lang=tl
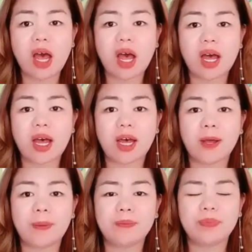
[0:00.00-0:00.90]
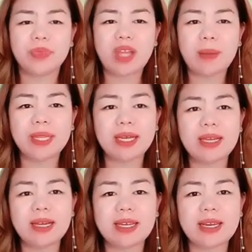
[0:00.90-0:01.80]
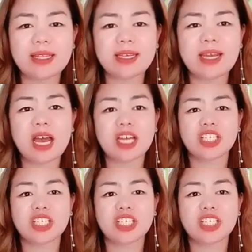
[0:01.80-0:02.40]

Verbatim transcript: um, dapat ang ilagay nating